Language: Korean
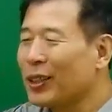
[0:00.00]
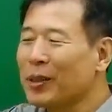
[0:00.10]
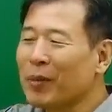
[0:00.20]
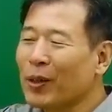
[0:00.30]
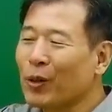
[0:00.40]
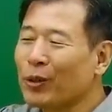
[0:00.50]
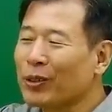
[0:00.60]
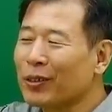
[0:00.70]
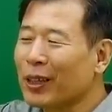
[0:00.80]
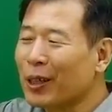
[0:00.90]
1만
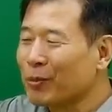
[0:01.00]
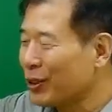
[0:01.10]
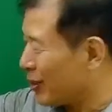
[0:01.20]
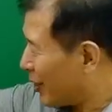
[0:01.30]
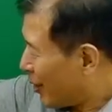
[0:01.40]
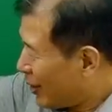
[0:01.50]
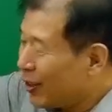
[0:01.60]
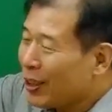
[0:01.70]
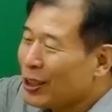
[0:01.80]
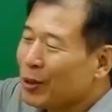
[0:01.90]
외웠던 사람은
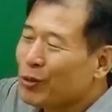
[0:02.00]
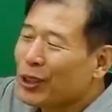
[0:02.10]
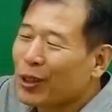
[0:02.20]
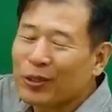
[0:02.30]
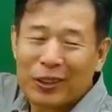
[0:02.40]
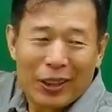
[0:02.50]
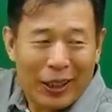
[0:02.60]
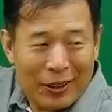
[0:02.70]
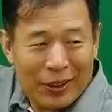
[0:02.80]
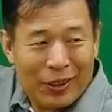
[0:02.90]
이렇게 시험 문제 나왔는데
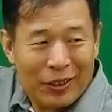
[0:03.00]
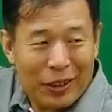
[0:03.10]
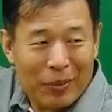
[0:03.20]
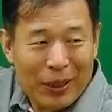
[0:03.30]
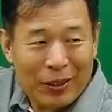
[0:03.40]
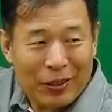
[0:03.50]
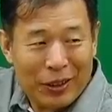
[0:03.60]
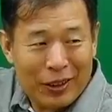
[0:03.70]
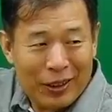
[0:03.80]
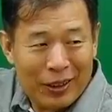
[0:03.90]
이게 틀렸는지
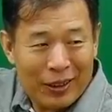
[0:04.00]
맞았는지